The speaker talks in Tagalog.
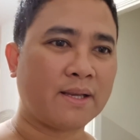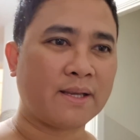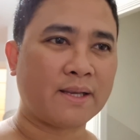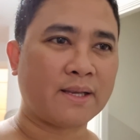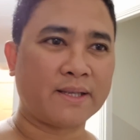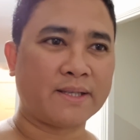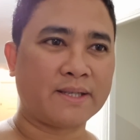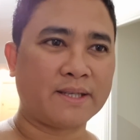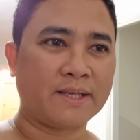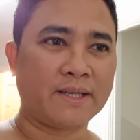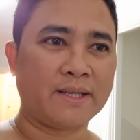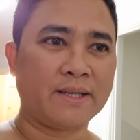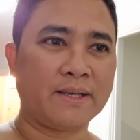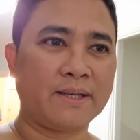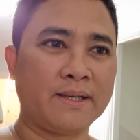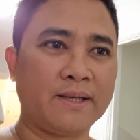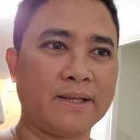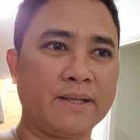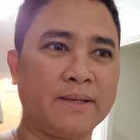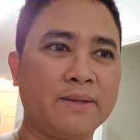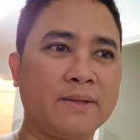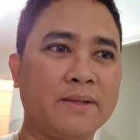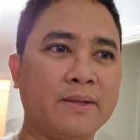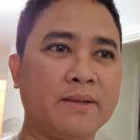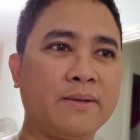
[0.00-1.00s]
Kasi
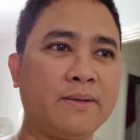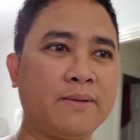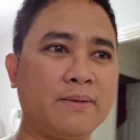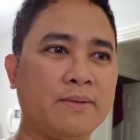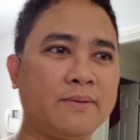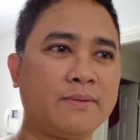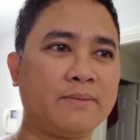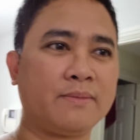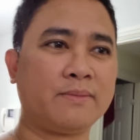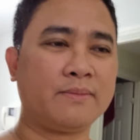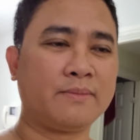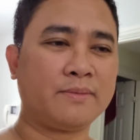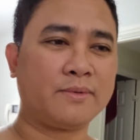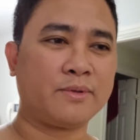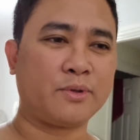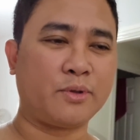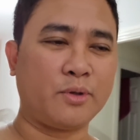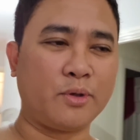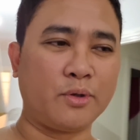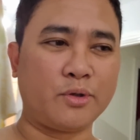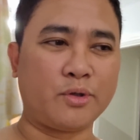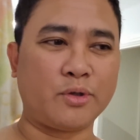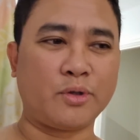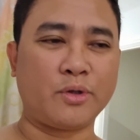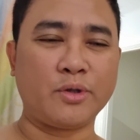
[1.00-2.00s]

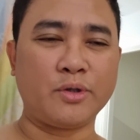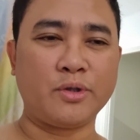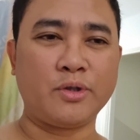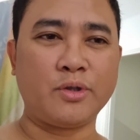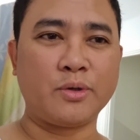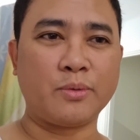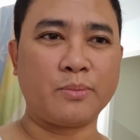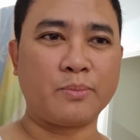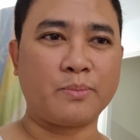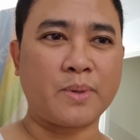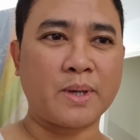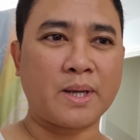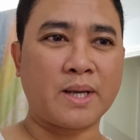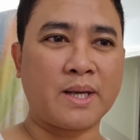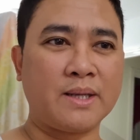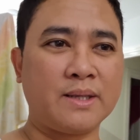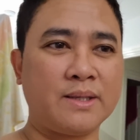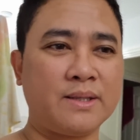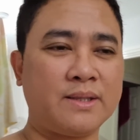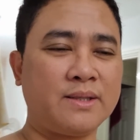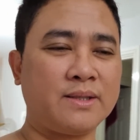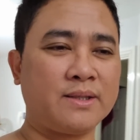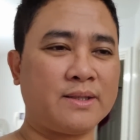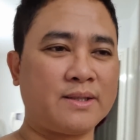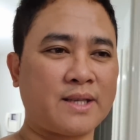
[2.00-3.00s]
sunod-sunod yung
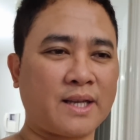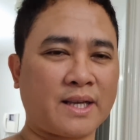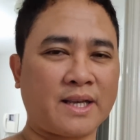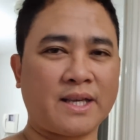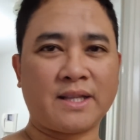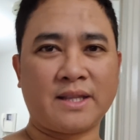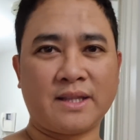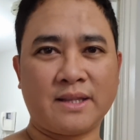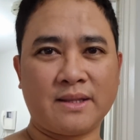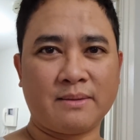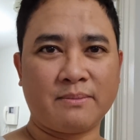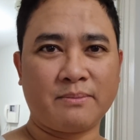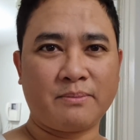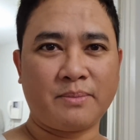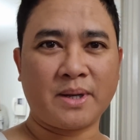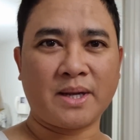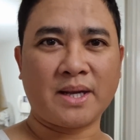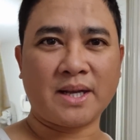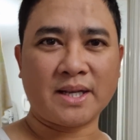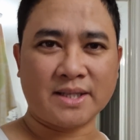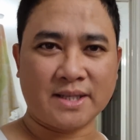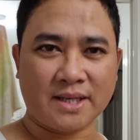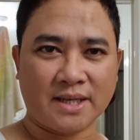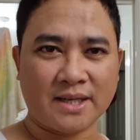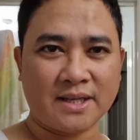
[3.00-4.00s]
pagsakit,
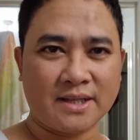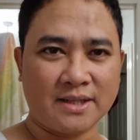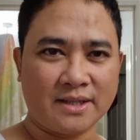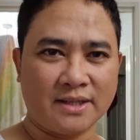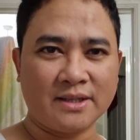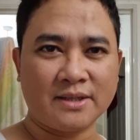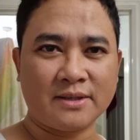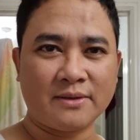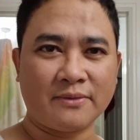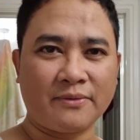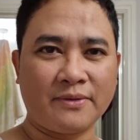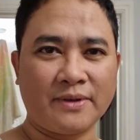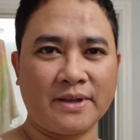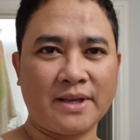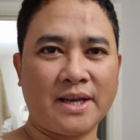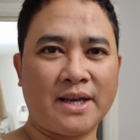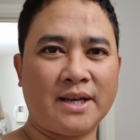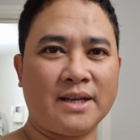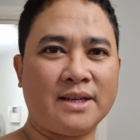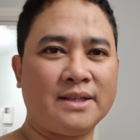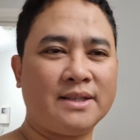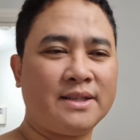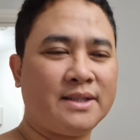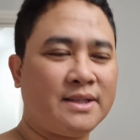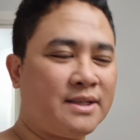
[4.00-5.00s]
pagkasakit ni
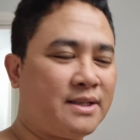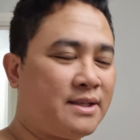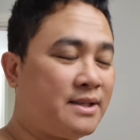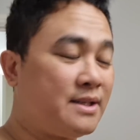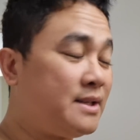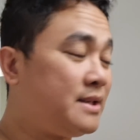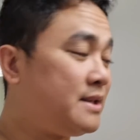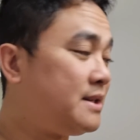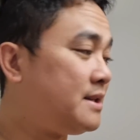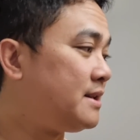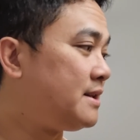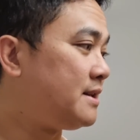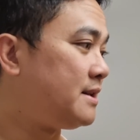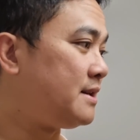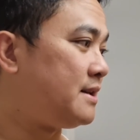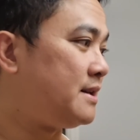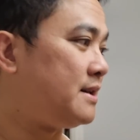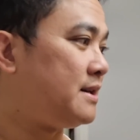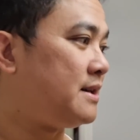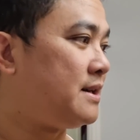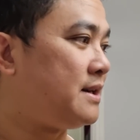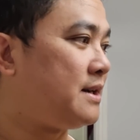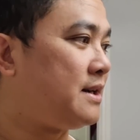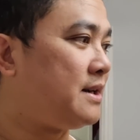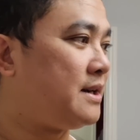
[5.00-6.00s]
Sofia.
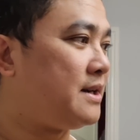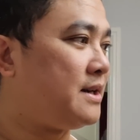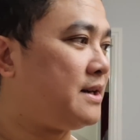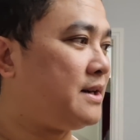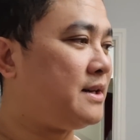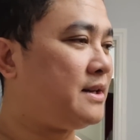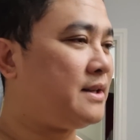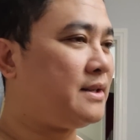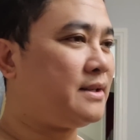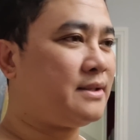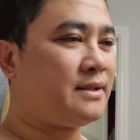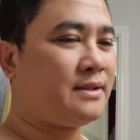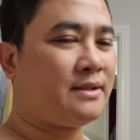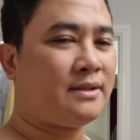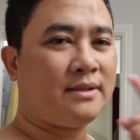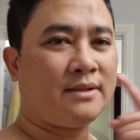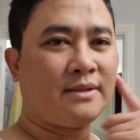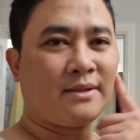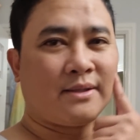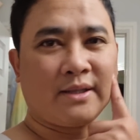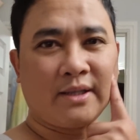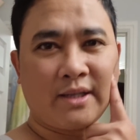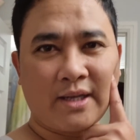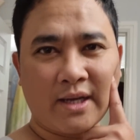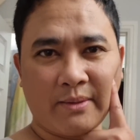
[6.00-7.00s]
Uh, ah,
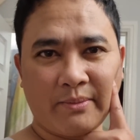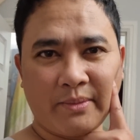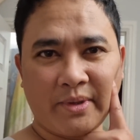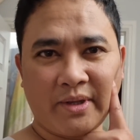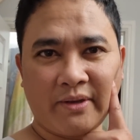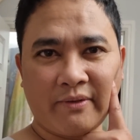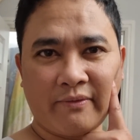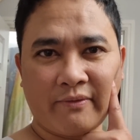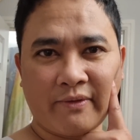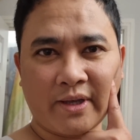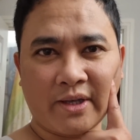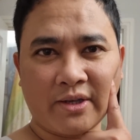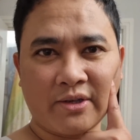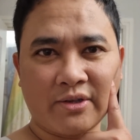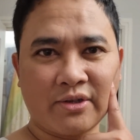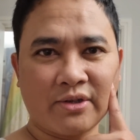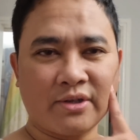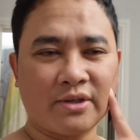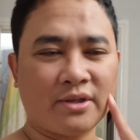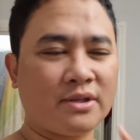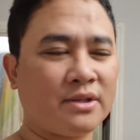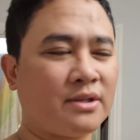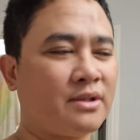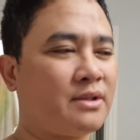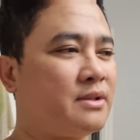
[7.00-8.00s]
gum
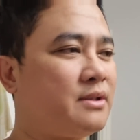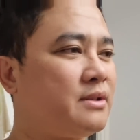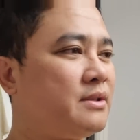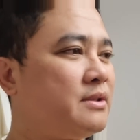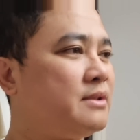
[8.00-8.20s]
infection